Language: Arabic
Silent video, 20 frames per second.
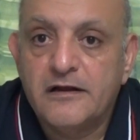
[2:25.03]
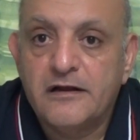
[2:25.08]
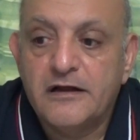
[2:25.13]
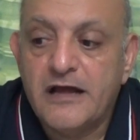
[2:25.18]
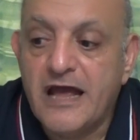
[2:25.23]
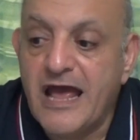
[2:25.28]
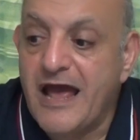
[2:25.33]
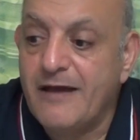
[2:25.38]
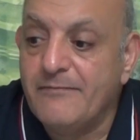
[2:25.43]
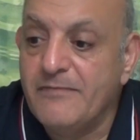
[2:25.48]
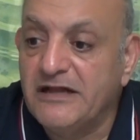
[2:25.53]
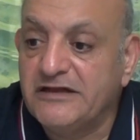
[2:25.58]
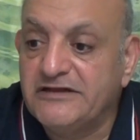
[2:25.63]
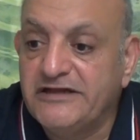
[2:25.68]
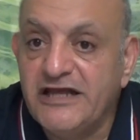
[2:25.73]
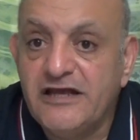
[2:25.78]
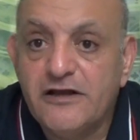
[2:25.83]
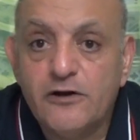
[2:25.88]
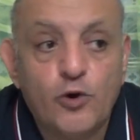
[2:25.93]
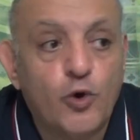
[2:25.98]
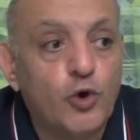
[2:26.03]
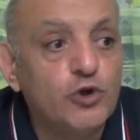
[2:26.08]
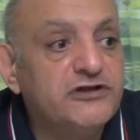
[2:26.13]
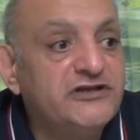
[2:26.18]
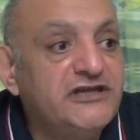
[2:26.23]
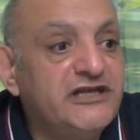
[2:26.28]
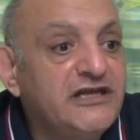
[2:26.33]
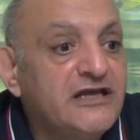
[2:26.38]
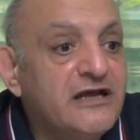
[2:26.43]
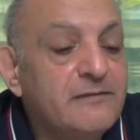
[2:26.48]
اعمل دي خد
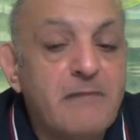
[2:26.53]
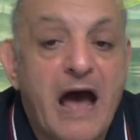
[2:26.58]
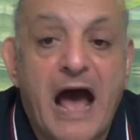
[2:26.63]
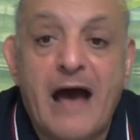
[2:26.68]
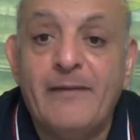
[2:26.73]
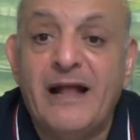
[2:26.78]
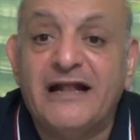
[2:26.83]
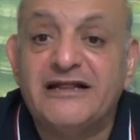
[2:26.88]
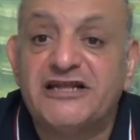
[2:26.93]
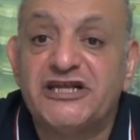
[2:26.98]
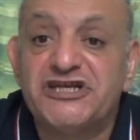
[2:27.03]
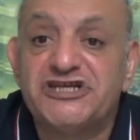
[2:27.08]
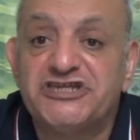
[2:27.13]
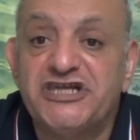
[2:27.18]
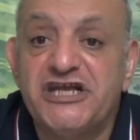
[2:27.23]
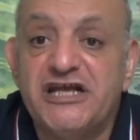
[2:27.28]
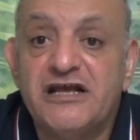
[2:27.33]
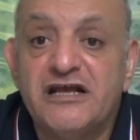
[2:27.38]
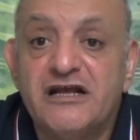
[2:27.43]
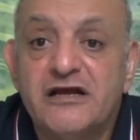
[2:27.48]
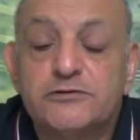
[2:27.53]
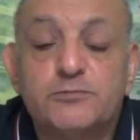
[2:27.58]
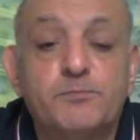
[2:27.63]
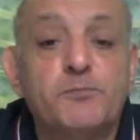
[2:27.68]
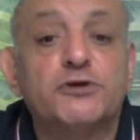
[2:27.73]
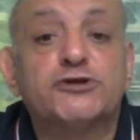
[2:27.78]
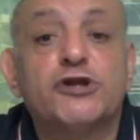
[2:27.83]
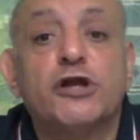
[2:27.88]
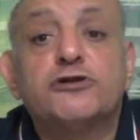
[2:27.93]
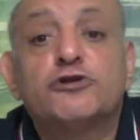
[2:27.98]
دي ما عملتش دي
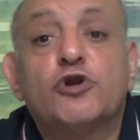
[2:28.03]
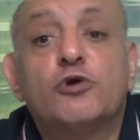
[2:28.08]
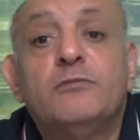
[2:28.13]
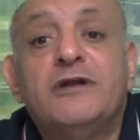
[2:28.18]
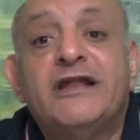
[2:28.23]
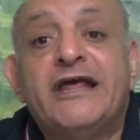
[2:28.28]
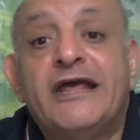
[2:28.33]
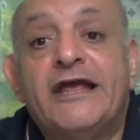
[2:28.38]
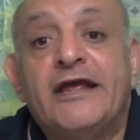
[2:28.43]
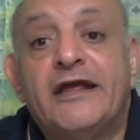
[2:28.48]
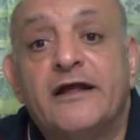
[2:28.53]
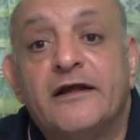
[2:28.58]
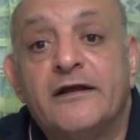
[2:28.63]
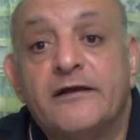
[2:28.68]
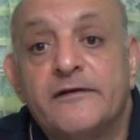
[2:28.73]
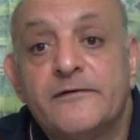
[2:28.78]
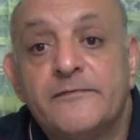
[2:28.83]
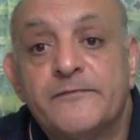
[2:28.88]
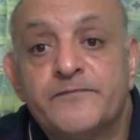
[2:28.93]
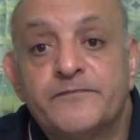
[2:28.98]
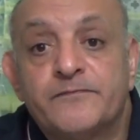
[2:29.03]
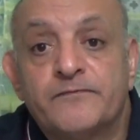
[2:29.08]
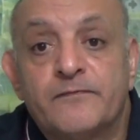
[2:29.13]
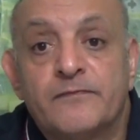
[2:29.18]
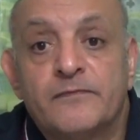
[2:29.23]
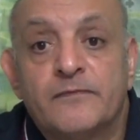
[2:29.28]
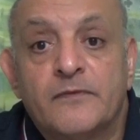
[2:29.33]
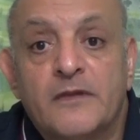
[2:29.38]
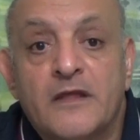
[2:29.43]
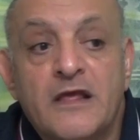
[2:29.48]
بتلطم ليه
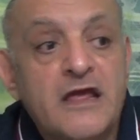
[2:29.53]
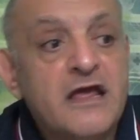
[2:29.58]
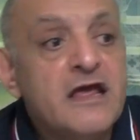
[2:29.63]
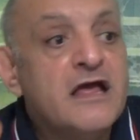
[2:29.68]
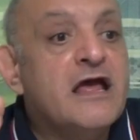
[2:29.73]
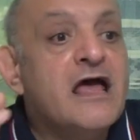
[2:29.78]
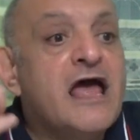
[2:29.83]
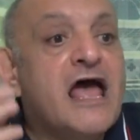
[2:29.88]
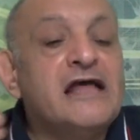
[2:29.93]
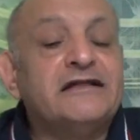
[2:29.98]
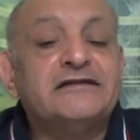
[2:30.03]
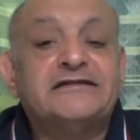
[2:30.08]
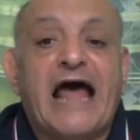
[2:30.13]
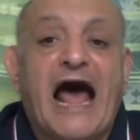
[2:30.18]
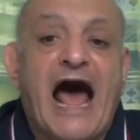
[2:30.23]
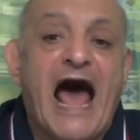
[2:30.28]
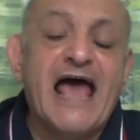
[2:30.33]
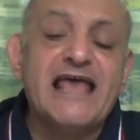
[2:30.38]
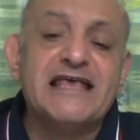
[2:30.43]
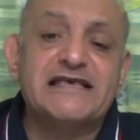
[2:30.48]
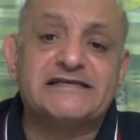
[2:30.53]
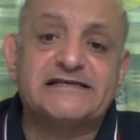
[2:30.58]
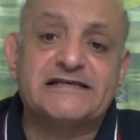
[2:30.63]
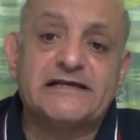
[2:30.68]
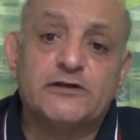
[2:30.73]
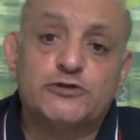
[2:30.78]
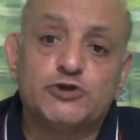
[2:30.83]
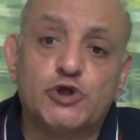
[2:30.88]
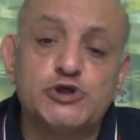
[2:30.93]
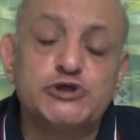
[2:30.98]
انت عايز
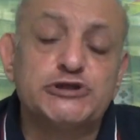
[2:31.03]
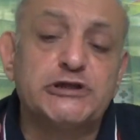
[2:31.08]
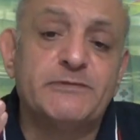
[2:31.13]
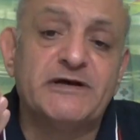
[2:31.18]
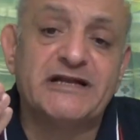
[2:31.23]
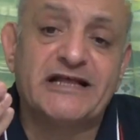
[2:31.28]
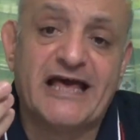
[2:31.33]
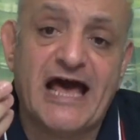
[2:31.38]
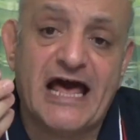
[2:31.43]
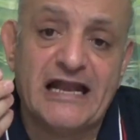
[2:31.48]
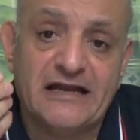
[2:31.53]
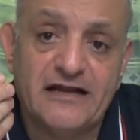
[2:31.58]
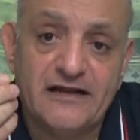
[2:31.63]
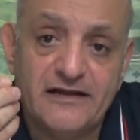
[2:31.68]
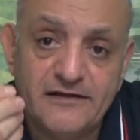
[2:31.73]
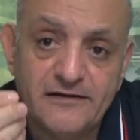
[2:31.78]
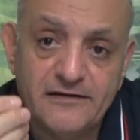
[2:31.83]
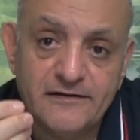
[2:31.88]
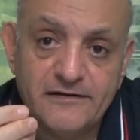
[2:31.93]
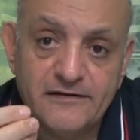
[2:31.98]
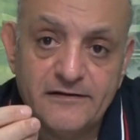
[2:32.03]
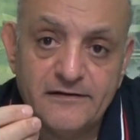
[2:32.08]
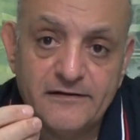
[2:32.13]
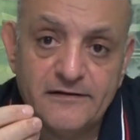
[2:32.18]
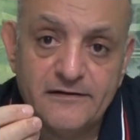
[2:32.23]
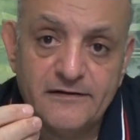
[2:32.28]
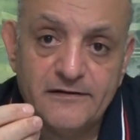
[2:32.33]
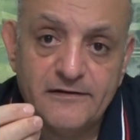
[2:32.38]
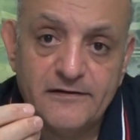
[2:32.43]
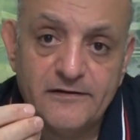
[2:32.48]
تظلم الخلق
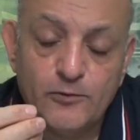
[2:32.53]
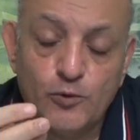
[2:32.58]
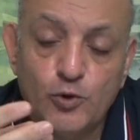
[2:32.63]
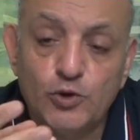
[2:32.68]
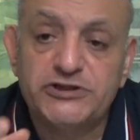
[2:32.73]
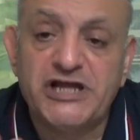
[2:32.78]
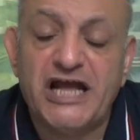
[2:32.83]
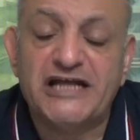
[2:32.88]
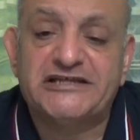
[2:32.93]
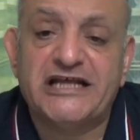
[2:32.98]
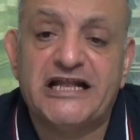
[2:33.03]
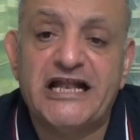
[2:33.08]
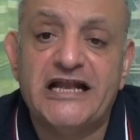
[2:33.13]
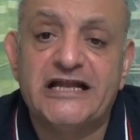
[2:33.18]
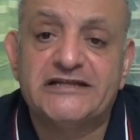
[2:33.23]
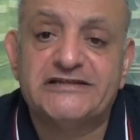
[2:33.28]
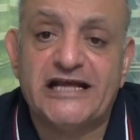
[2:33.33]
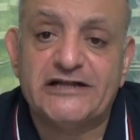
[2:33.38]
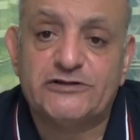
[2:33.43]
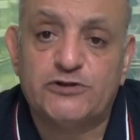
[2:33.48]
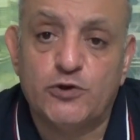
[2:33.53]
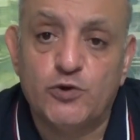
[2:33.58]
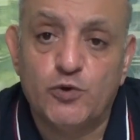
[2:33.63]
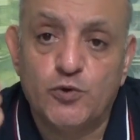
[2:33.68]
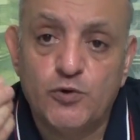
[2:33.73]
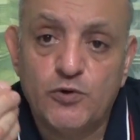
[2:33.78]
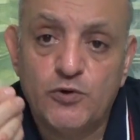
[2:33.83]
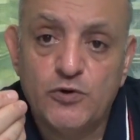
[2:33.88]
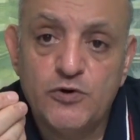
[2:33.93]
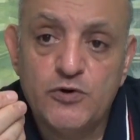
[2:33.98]
وتقتل اللي تقتله
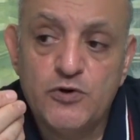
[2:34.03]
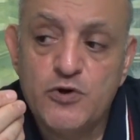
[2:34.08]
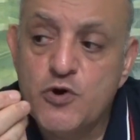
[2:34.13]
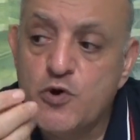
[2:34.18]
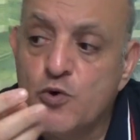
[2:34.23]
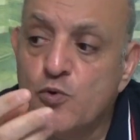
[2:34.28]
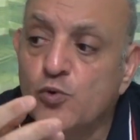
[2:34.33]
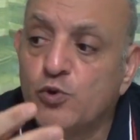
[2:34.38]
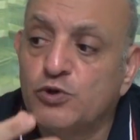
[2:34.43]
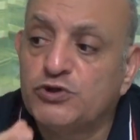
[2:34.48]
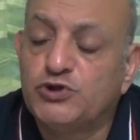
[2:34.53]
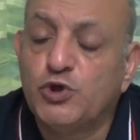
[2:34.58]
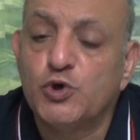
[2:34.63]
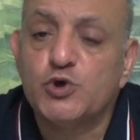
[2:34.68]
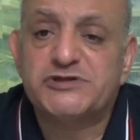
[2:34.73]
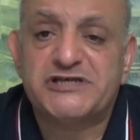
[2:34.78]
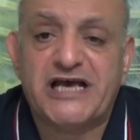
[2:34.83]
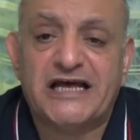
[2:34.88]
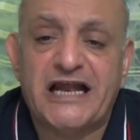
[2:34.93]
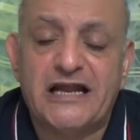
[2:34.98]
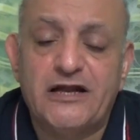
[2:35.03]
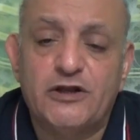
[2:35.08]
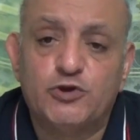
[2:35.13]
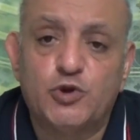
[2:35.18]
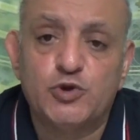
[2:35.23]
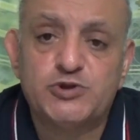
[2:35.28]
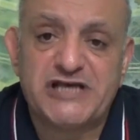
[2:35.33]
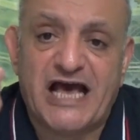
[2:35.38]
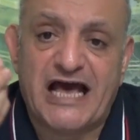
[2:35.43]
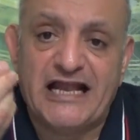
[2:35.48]
وتدوس على اللي
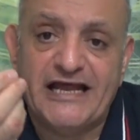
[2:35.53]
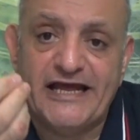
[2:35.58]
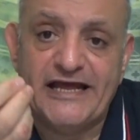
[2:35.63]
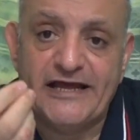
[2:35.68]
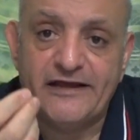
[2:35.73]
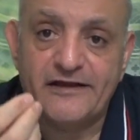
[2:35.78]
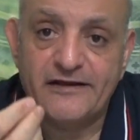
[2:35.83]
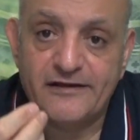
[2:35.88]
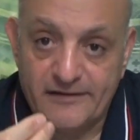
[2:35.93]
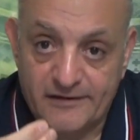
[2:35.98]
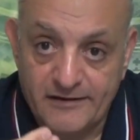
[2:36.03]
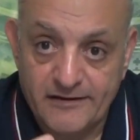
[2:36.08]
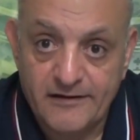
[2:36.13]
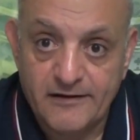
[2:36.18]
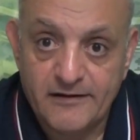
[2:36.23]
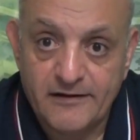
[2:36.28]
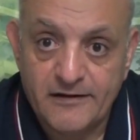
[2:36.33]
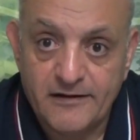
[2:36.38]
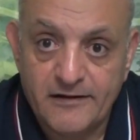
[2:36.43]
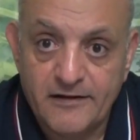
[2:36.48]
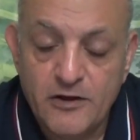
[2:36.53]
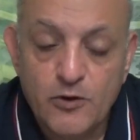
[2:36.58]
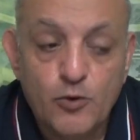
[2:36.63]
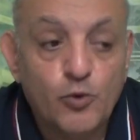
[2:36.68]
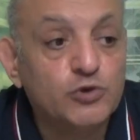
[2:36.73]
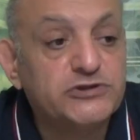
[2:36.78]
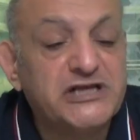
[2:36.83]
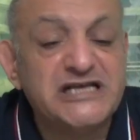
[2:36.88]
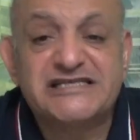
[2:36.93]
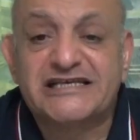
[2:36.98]
تدوس عليه
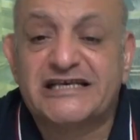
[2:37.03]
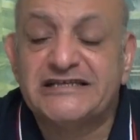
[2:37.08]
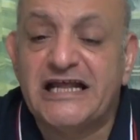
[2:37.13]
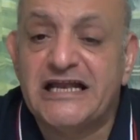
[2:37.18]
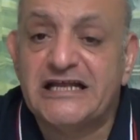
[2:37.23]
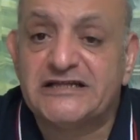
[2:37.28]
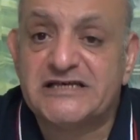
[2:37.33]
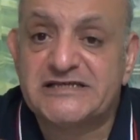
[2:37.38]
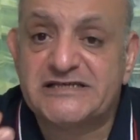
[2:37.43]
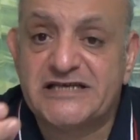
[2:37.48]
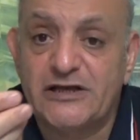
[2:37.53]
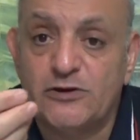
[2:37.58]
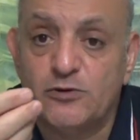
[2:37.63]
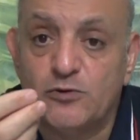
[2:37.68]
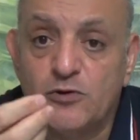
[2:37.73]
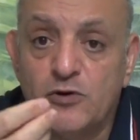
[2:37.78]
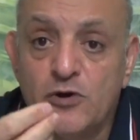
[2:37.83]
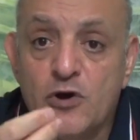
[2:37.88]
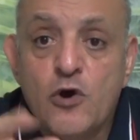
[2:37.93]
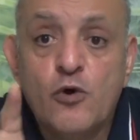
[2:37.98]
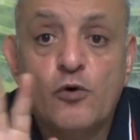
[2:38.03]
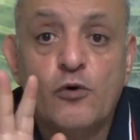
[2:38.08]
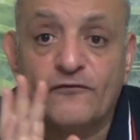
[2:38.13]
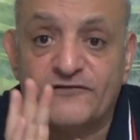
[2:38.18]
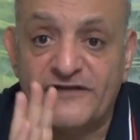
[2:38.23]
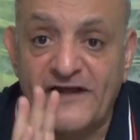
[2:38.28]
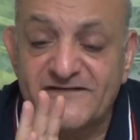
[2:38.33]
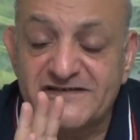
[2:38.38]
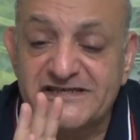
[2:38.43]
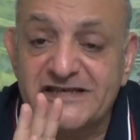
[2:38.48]
وتسجن اللي تسجنه وفي
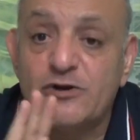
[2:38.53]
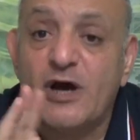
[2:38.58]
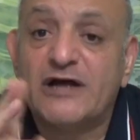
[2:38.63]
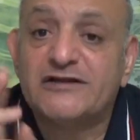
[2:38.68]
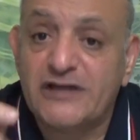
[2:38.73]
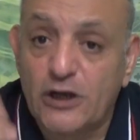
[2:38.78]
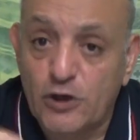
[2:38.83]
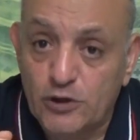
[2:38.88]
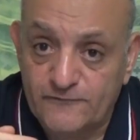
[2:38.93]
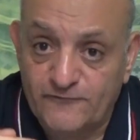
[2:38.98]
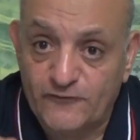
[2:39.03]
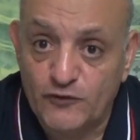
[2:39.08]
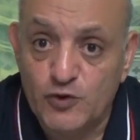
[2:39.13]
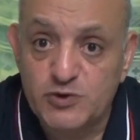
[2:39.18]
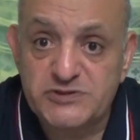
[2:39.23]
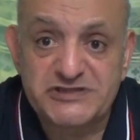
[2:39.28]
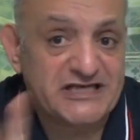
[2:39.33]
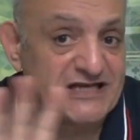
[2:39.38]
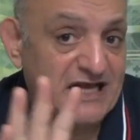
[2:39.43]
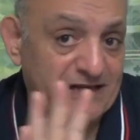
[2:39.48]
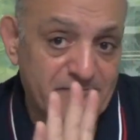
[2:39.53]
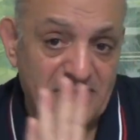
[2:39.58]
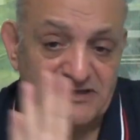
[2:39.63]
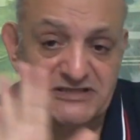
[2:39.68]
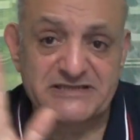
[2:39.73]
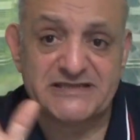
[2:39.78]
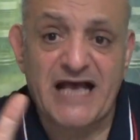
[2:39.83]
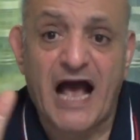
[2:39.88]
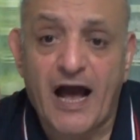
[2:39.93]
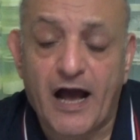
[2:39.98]
نفس الوقت تاخد فلوس انك ماشي
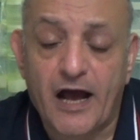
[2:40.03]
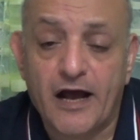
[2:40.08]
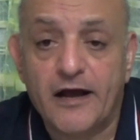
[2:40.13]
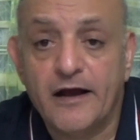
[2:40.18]
صح